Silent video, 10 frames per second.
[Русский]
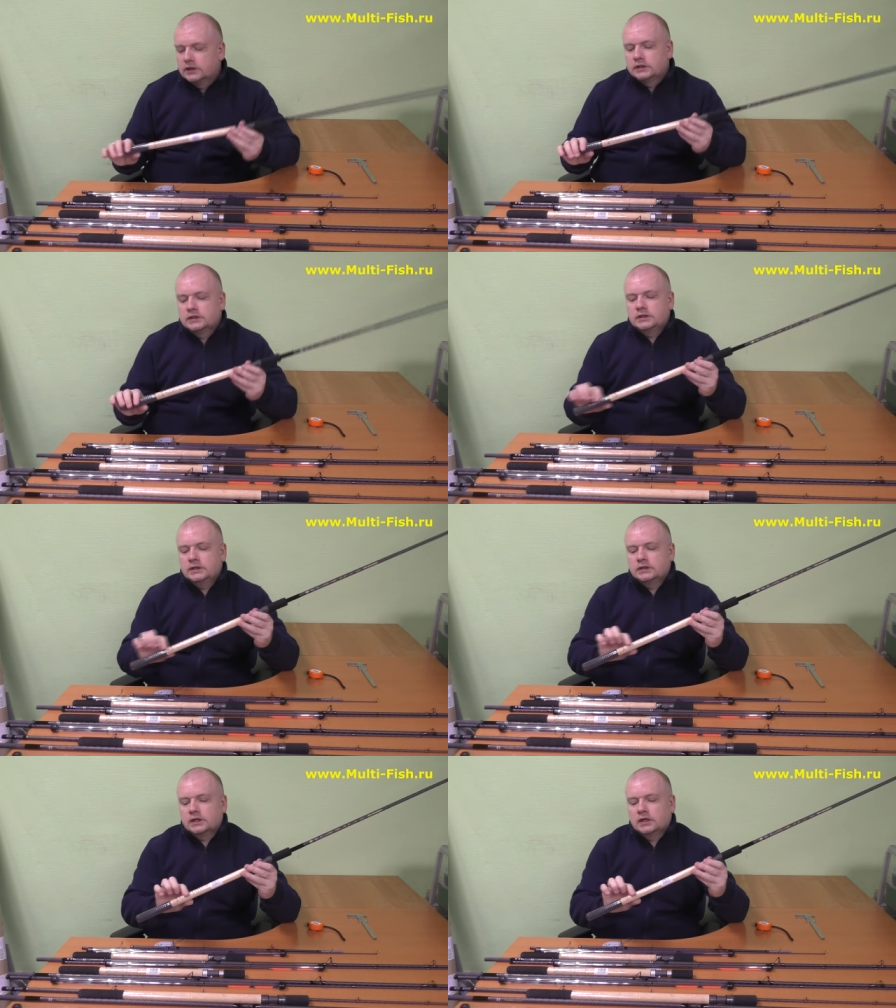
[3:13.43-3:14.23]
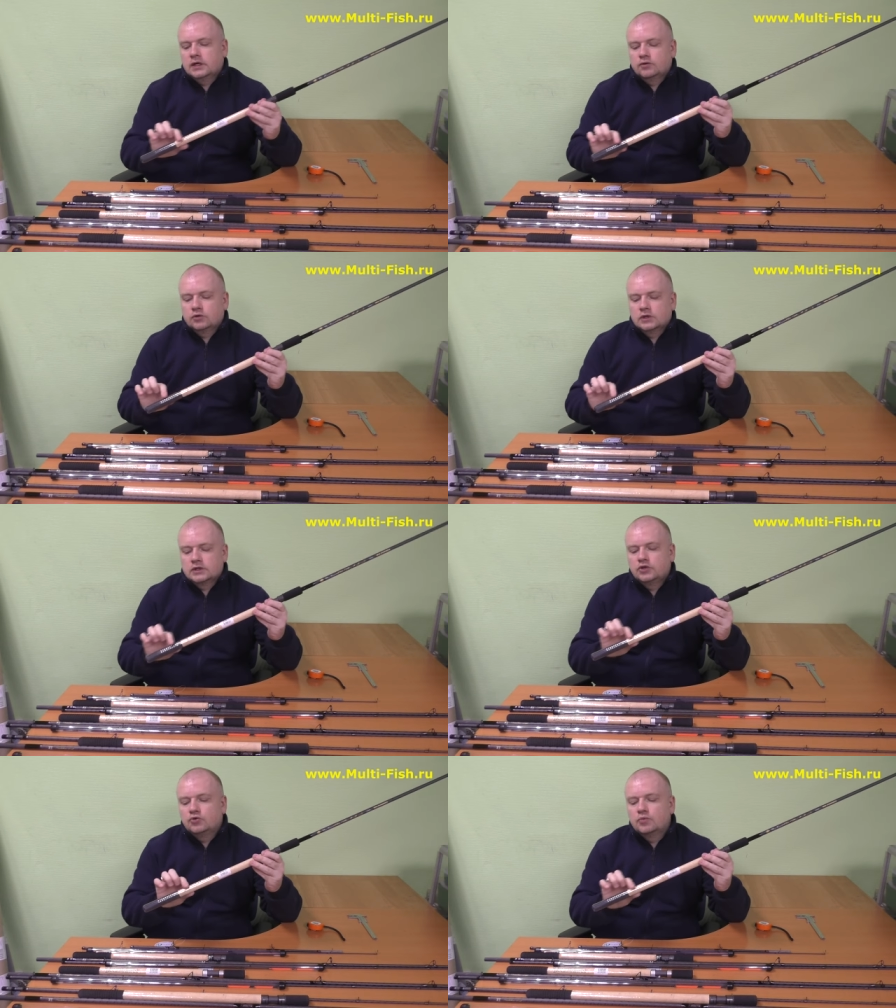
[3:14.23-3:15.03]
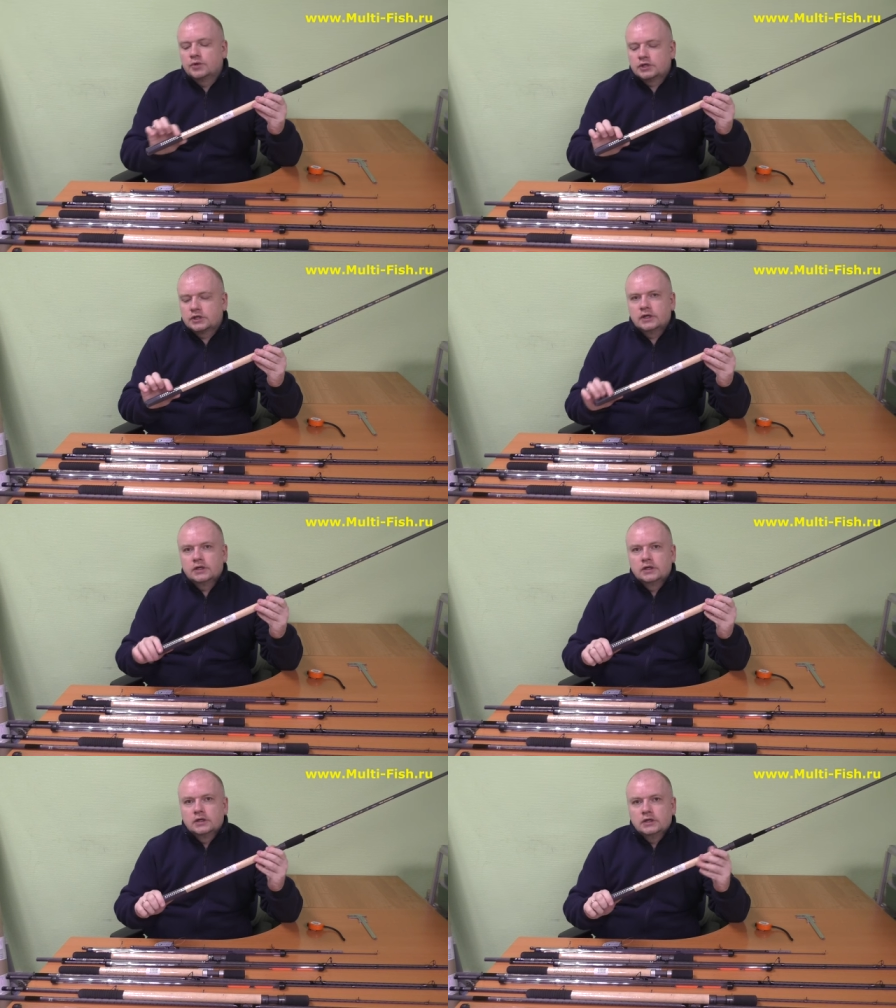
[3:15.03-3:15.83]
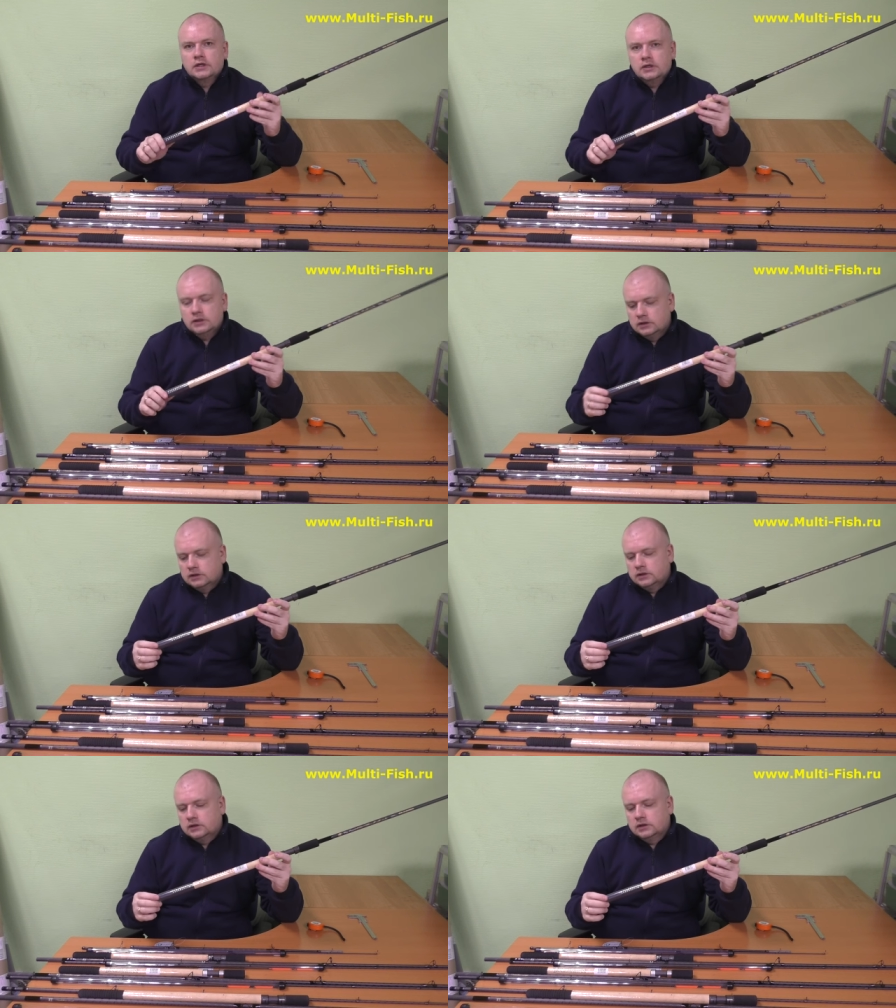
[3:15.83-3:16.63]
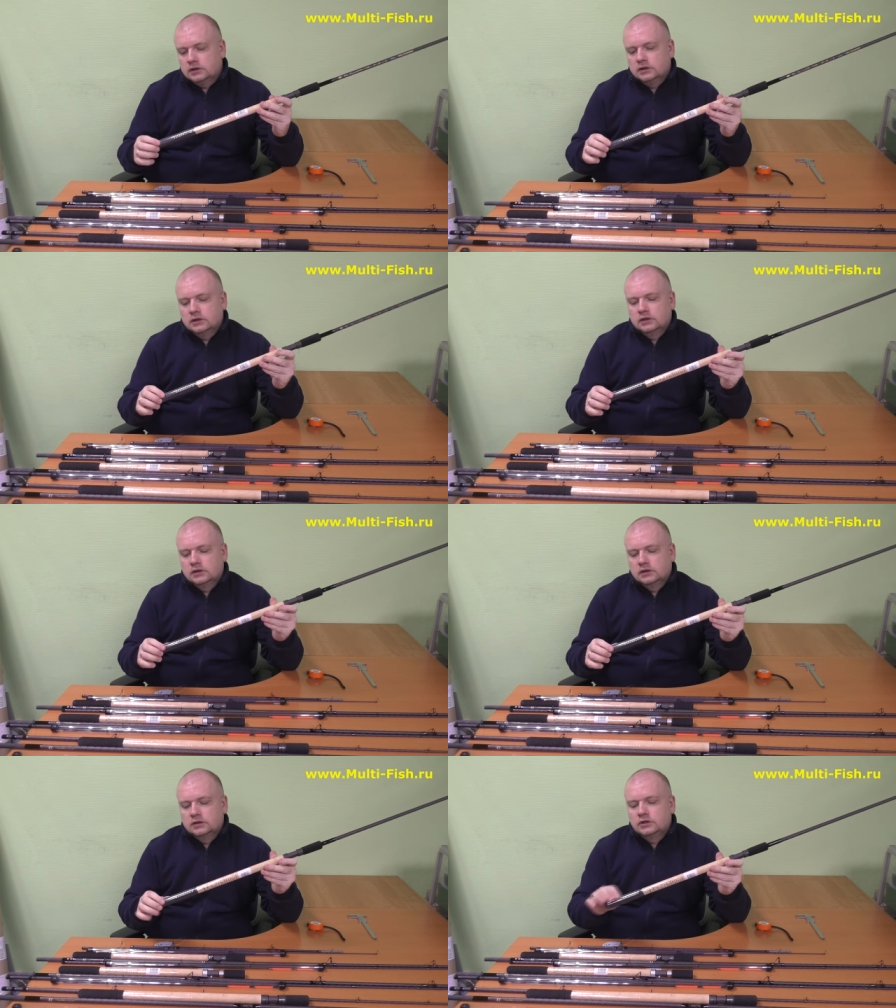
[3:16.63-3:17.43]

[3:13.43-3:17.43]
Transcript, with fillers: Здесь такая вот у нас юбочка и э,